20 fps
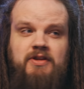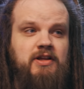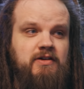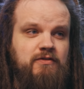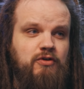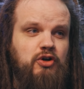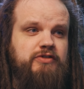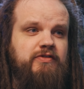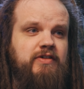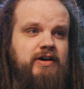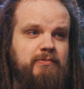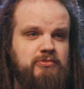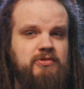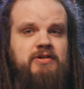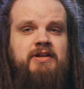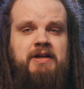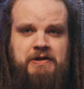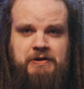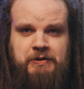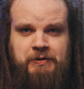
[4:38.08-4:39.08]
Вот вам
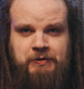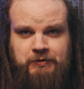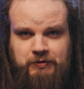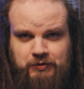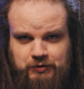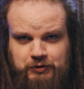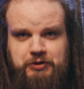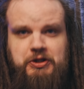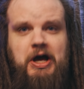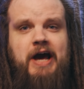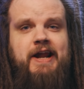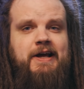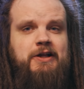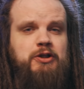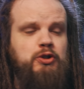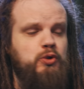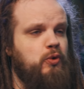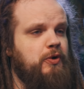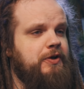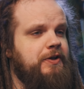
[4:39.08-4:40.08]
Тария
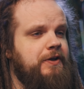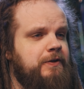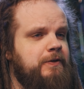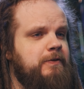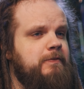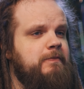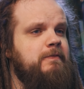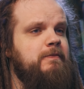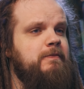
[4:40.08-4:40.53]
Турынин.